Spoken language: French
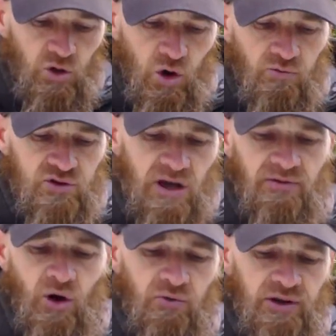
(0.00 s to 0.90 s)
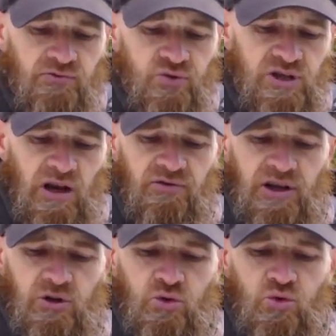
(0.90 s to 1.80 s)
quand vous avez envie de vous
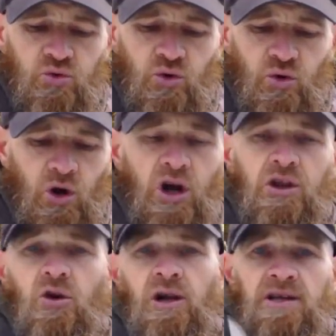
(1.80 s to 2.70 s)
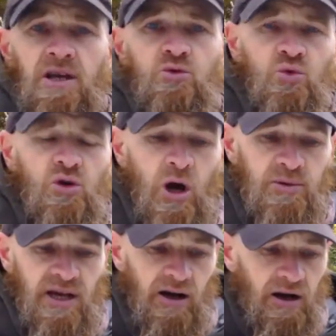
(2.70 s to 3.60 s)
servir du couteau dans la nature
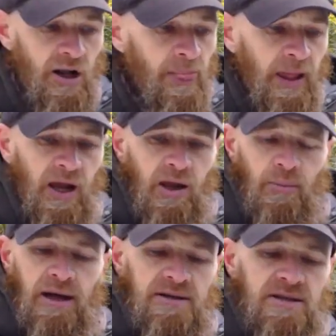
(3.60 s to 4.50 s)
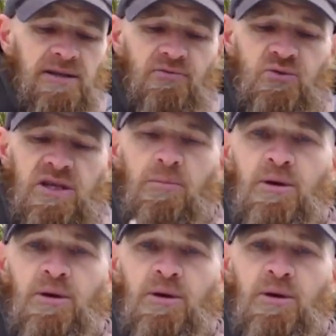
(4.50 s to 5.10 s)
comme ça, bah, si vous